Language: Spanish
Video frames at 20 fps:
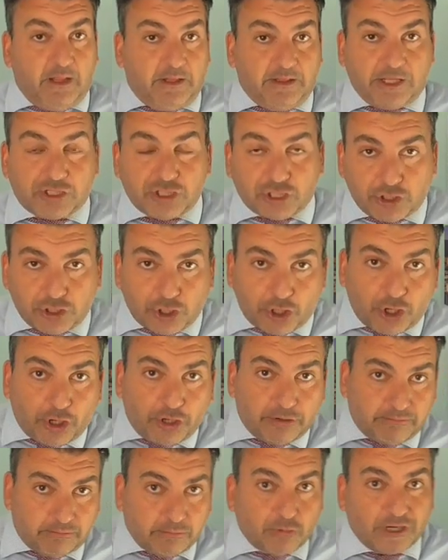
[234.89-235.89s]
De hecho,
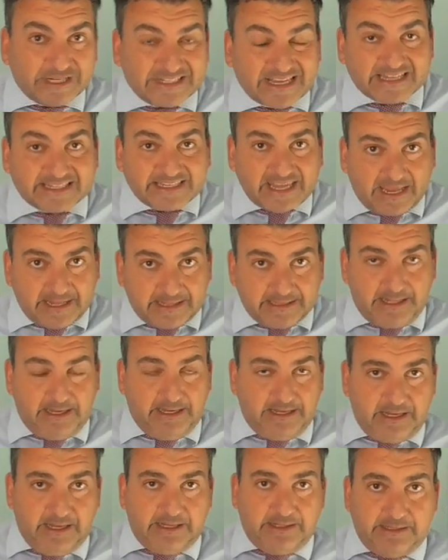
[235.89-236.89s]
yo no es que sea
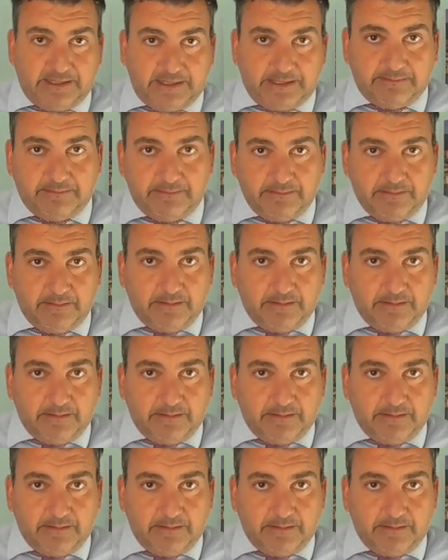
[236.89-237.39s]
inteligente,